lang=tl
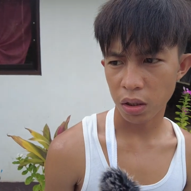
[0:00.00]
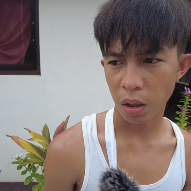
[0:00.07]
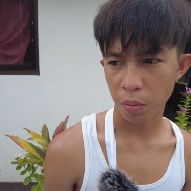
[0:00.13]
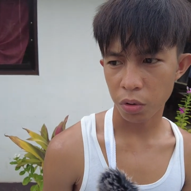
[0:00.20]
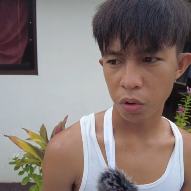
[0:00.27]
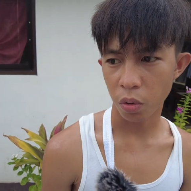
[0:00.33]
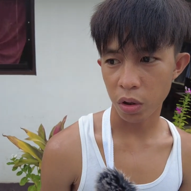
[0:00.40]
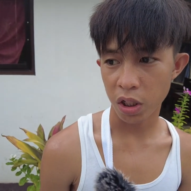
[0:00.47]

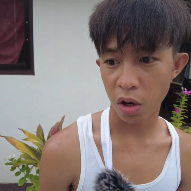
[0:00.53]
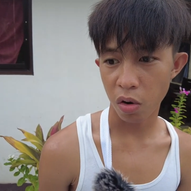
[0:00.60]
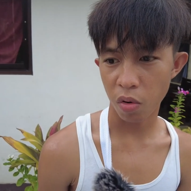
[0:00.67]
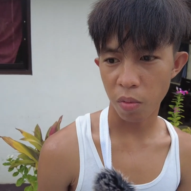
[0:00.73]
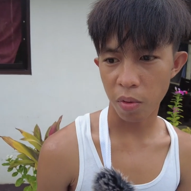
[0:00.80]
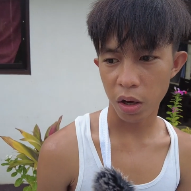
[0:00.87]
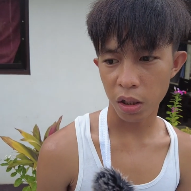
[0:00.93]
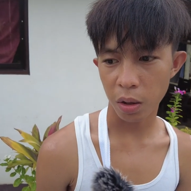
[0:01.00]
tapos yung isa
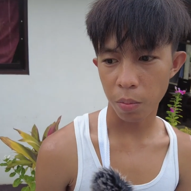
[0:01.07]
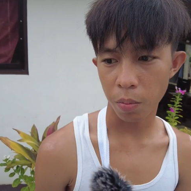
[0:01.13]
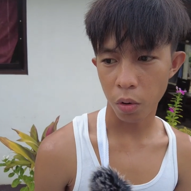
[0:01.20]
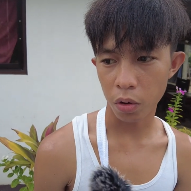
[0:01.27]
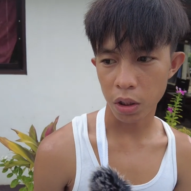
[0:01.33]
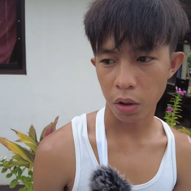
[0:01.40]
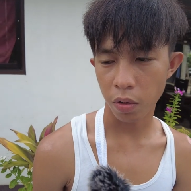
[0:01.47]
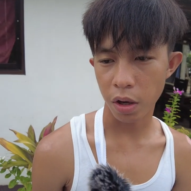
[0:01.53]
kong katim
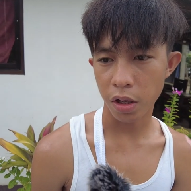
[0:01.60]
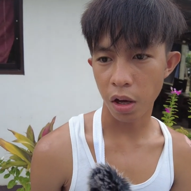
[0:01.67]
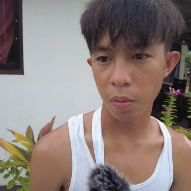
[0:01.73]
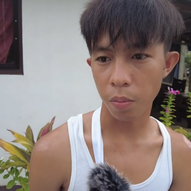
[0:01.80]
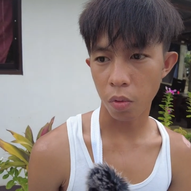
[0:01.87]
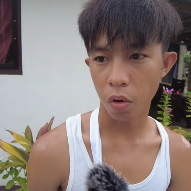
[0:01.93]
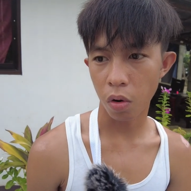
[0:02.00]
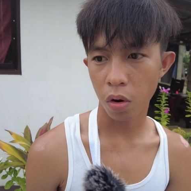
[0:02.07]
po si Kuya John
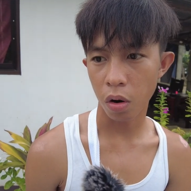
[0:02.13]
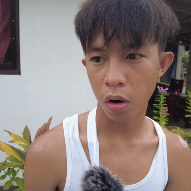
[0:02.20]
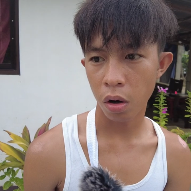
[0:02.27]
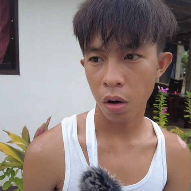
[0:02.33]
Paul.